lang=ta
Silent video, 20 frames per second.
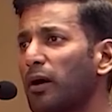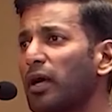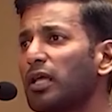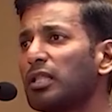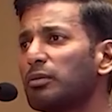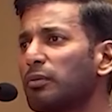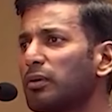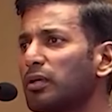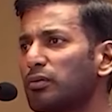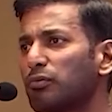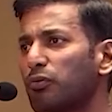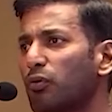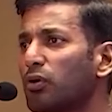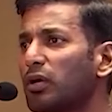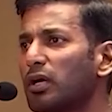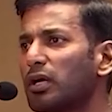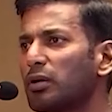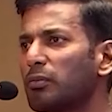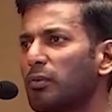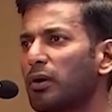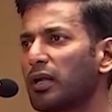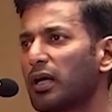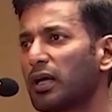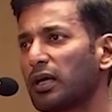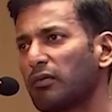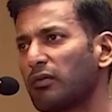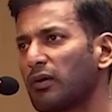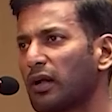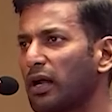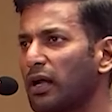பயந்து பயந்து ஃபோன் எடுக்க மாட்டாங்க
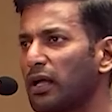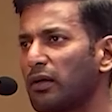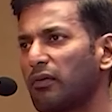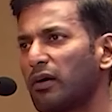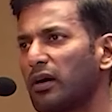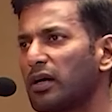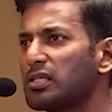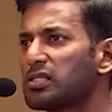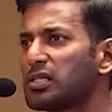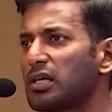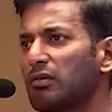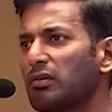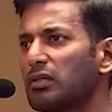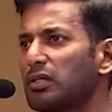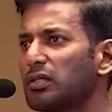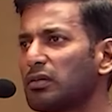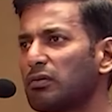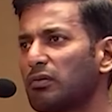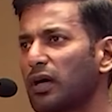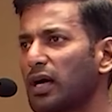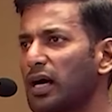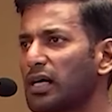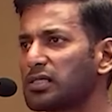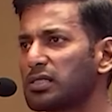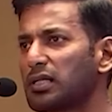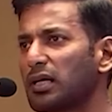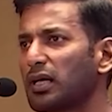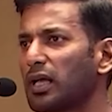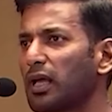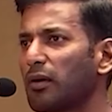இவன் நான் இவன் அடித்தா வந்து இவன் காசு
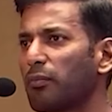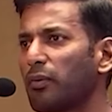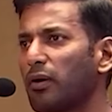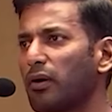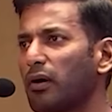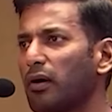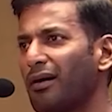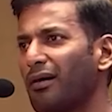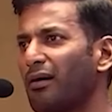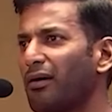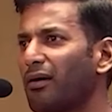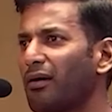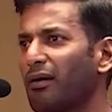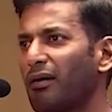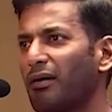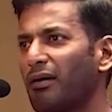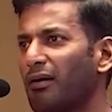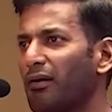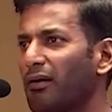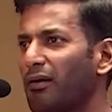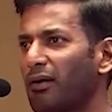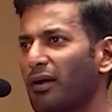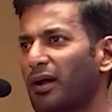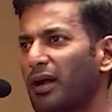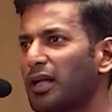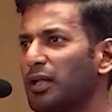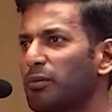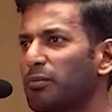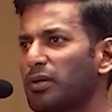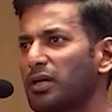தான் கேட்பான்
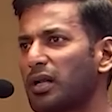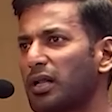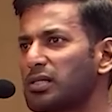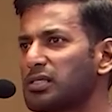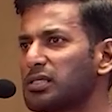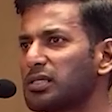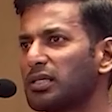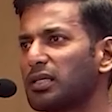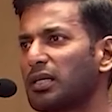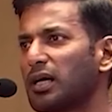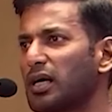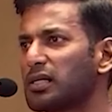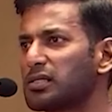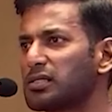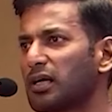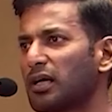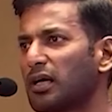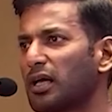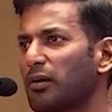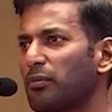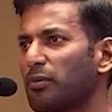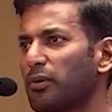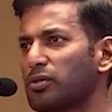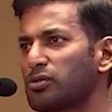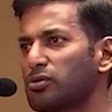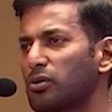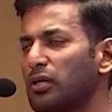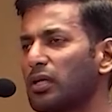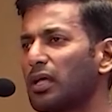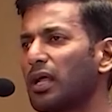கண்டிப்பாக ட்ரஸ்ட்டுக்கு காசு தான்
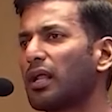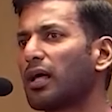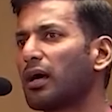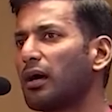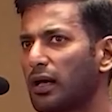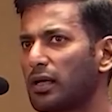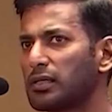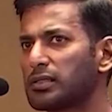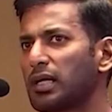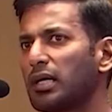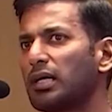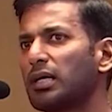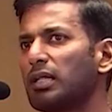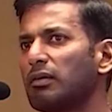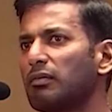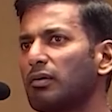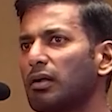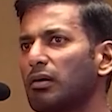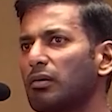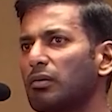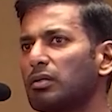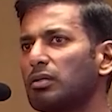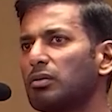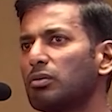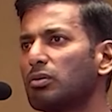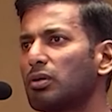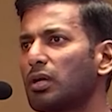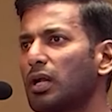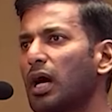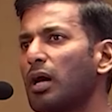கேட்பான்னு சொல்லி ஏன்னா சன் டிவியில் வந்து
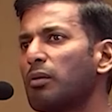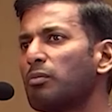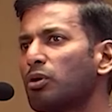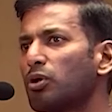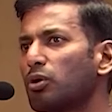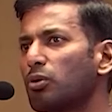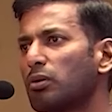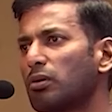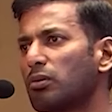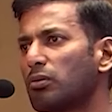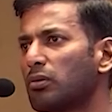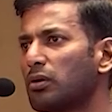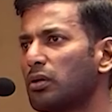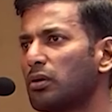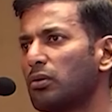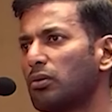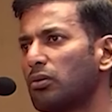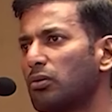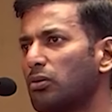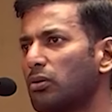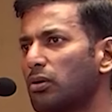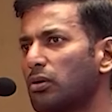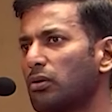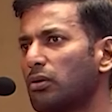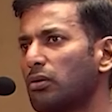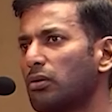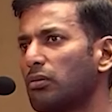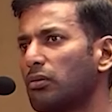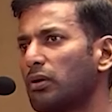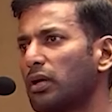ஒரு நாம் ஒருவர் ஒன்று ஒரு
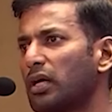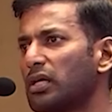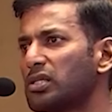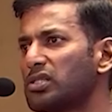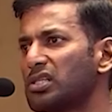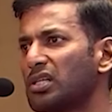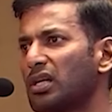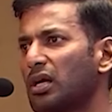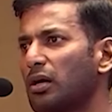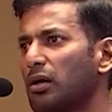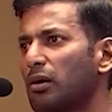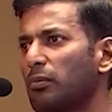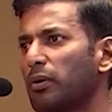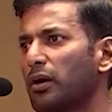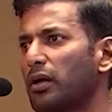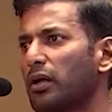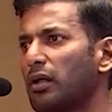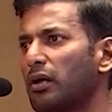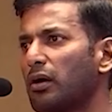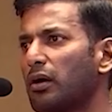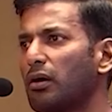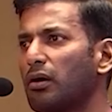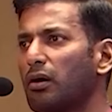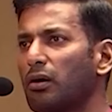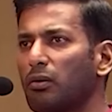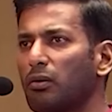நிகழ்ச்சி நான் பண்ணேன்